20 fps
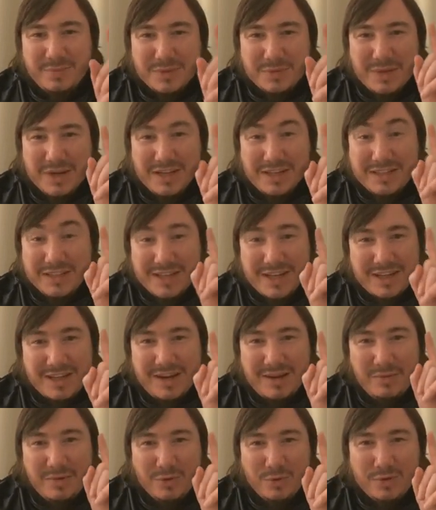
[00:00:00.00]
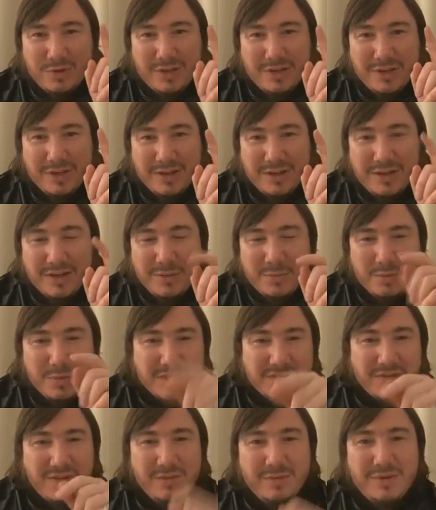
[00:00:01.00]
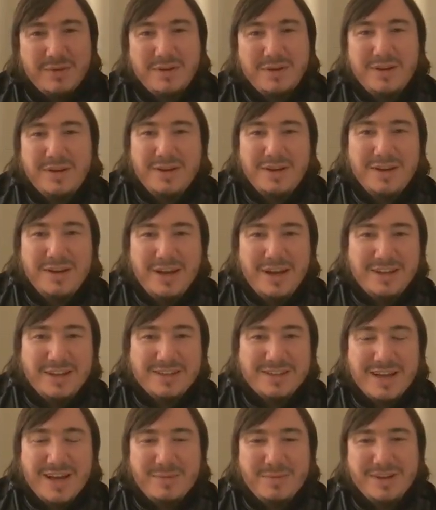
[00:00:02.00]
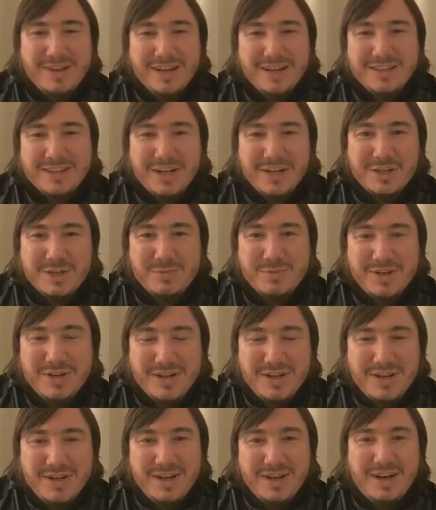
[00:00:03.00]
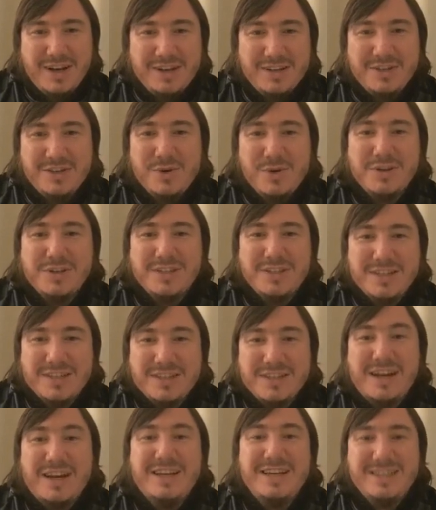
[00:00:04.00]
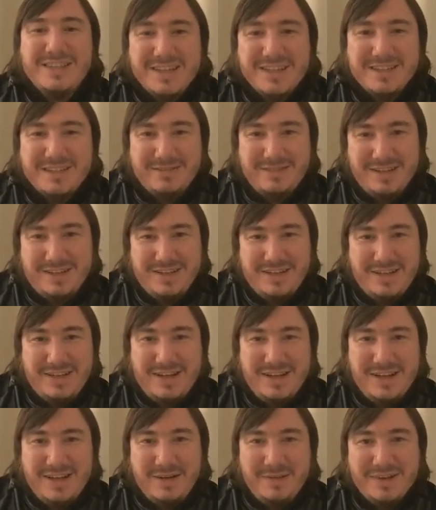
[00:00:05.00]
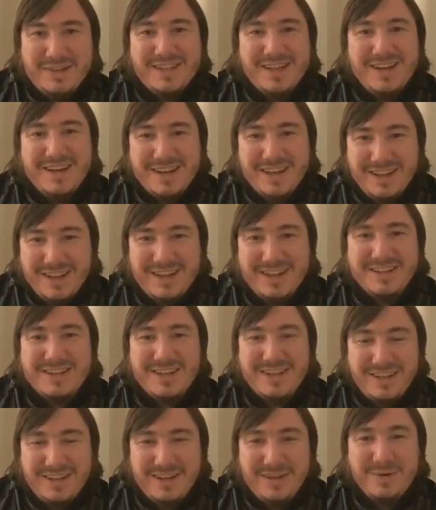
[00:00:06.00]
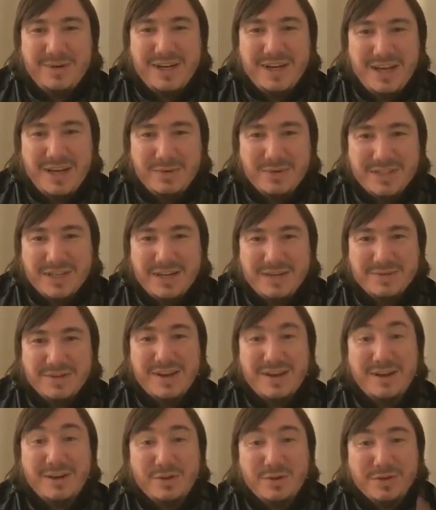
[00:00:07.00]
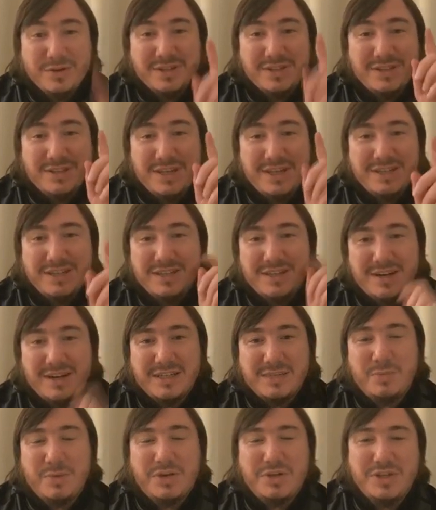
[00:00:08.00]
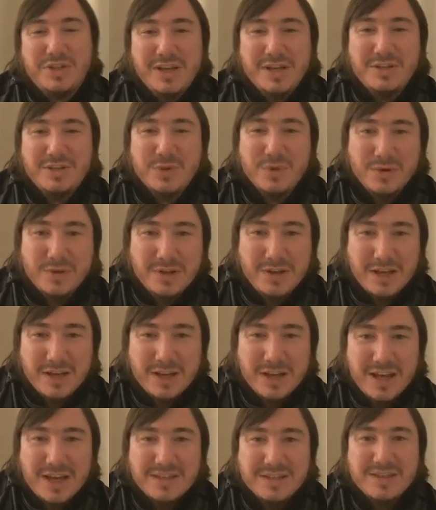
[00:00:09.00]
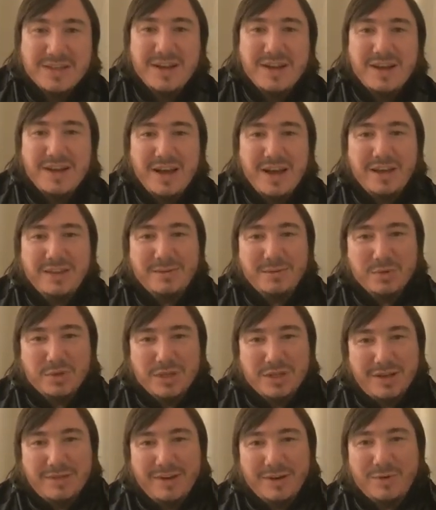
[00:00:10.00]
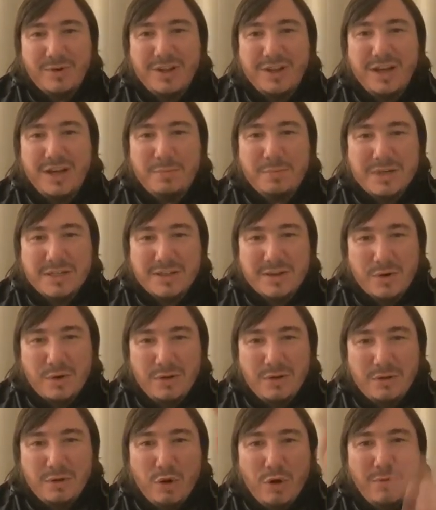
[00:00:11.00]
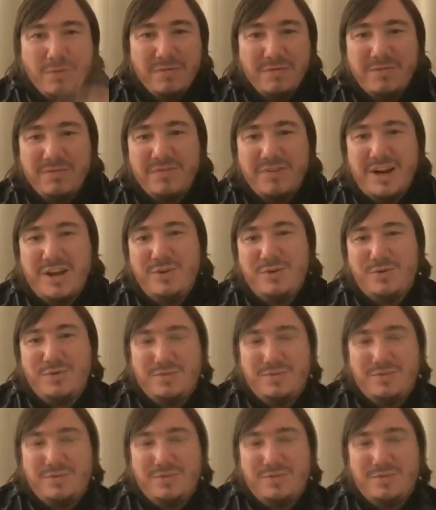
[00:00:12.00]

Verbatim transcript: Посмотрите, за три минуты мы с вами, это самое, так скажем, грандиозное строительство. Посланник Аллаха, саллаллаху алейхи вассалям, сказал, кто 10 раз прочитает сурат или хлас, этому человеку Аллах построил дом в раю.